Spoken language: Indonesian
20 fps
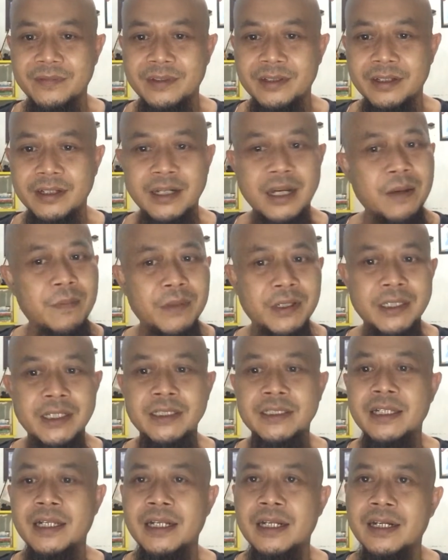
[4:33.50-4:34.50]
namanya
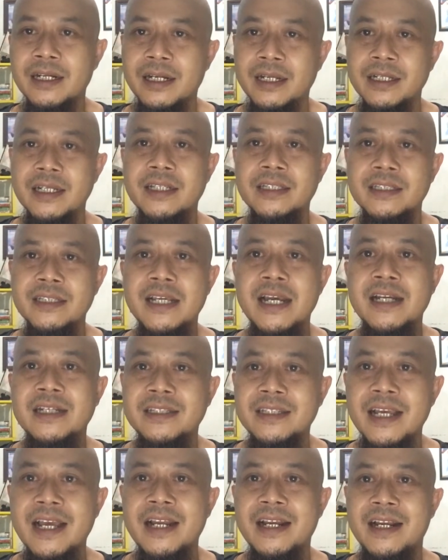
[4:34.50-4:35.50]
Jalan Raya Ciang
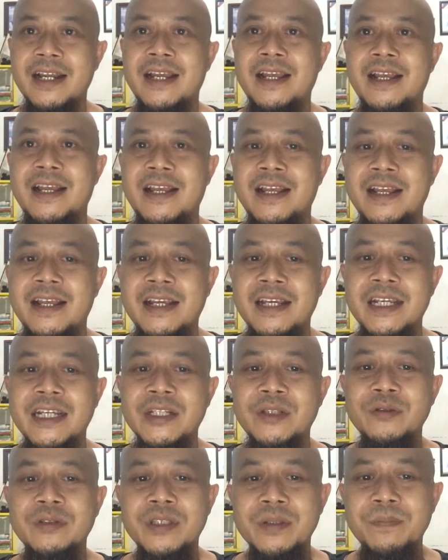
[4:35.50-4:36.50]
Sana
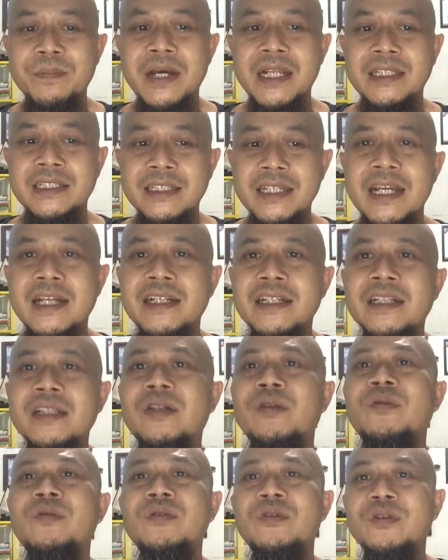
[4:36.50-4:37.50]
itu tepatnya di
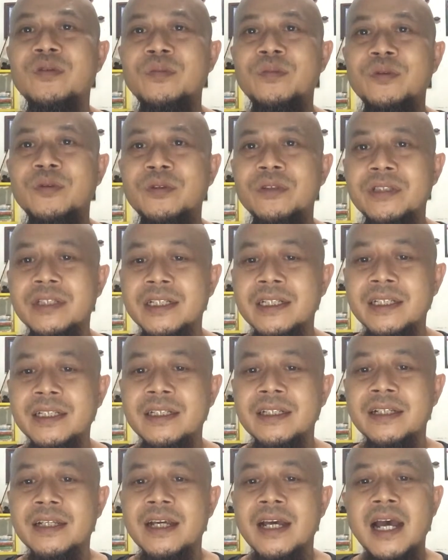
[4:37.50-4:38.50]
Gunung Putri
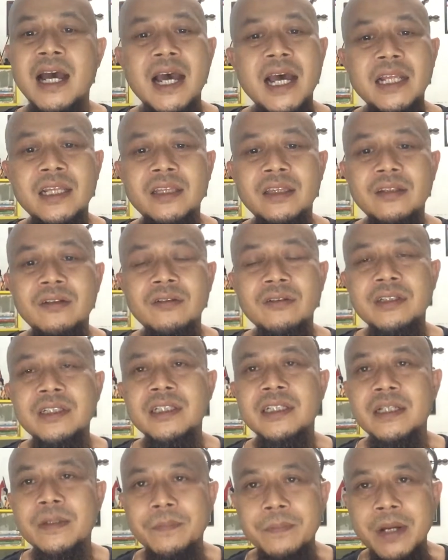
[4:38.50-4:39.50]
atau di
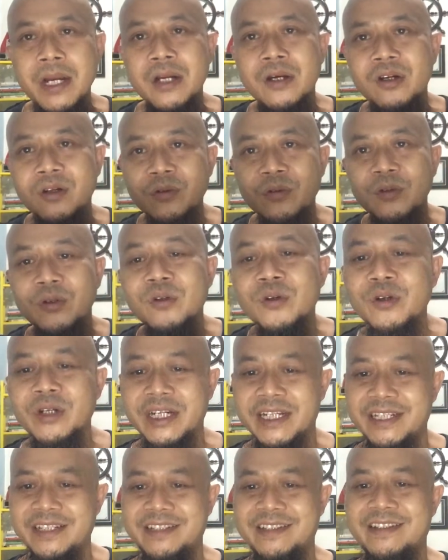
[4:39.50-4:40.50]
depan Ruko
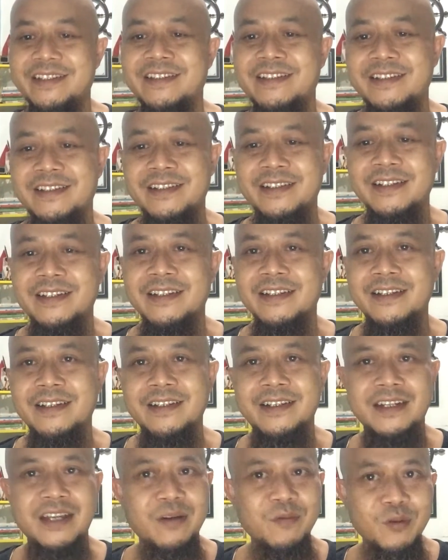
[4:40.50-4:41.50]
Orange
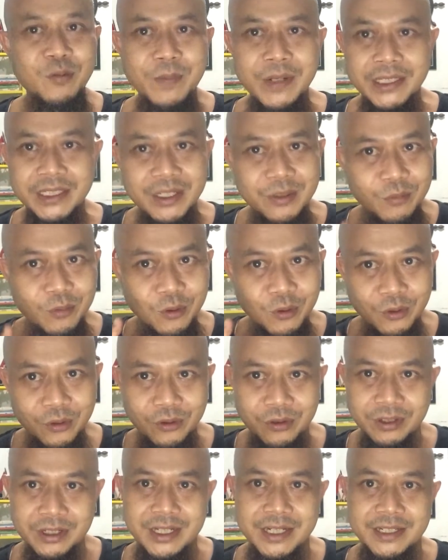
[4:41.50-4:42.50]
Kabupaten
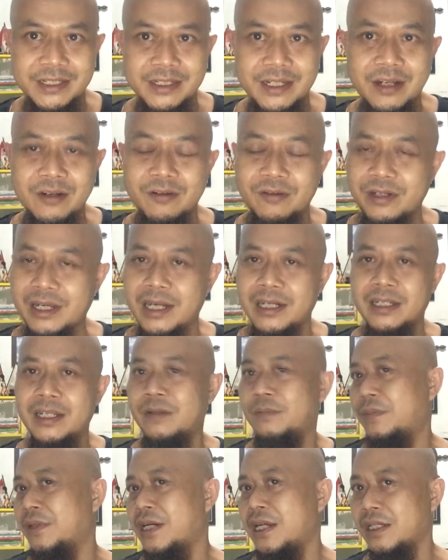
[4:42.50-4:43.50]
Bogor guys kalau kalian
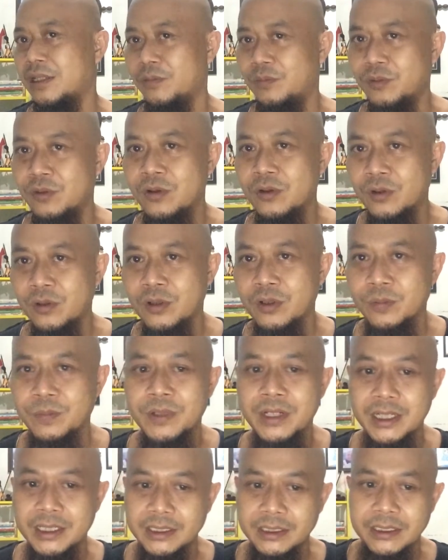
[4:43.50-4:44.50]
pernah ke Bogor
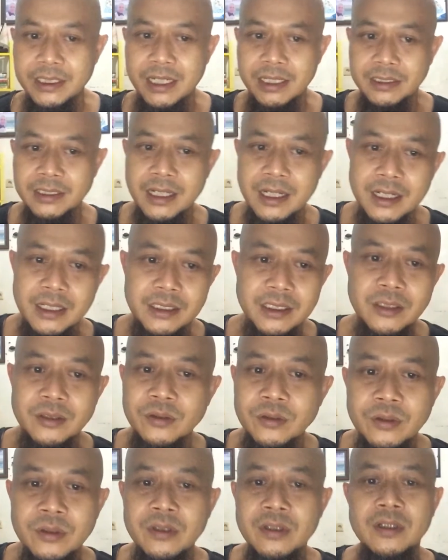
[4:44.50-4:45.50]
pernah ke Ciang Sana tentu